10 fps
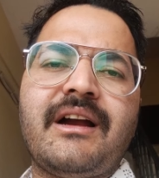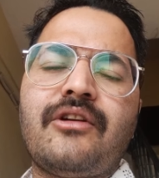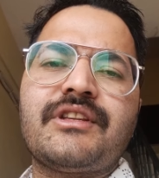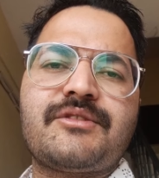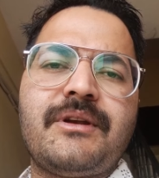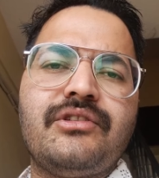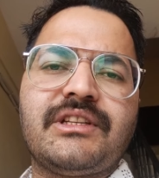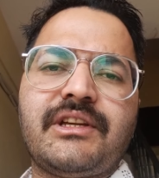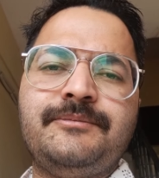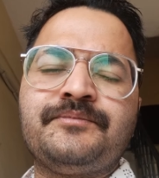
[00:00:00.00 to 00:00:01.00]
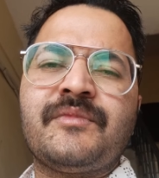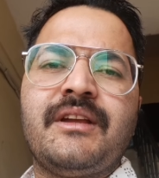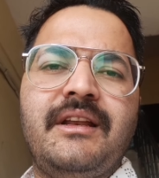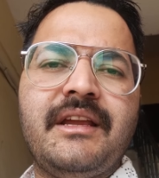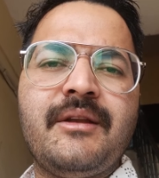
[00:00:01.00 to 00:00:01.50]
अकाउंट सस्पेंड हो जाता
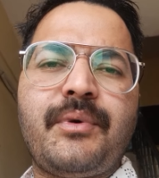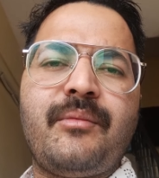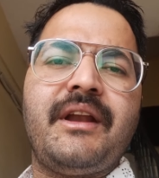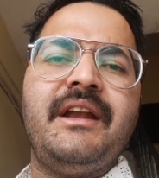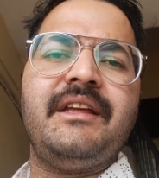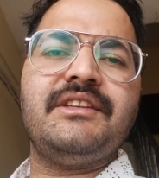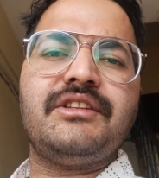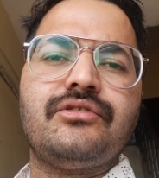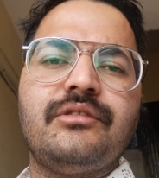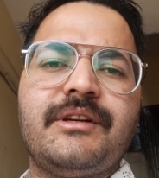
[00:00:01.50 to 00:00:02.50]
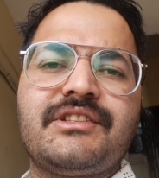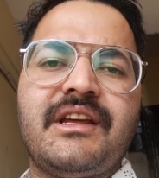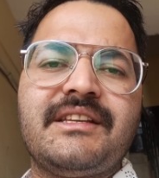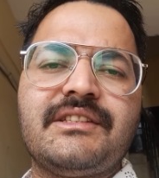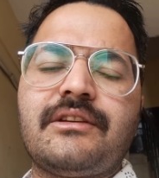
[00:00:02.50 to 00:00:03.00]
है लेकिन परमानेंट ऐसी चीज़ों से
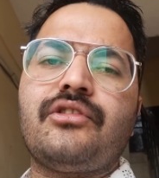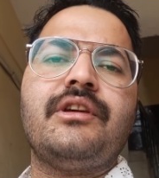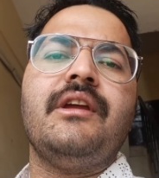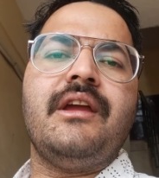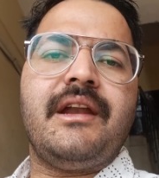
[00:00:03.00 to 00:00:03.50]
बचना ऐसे क्योंकि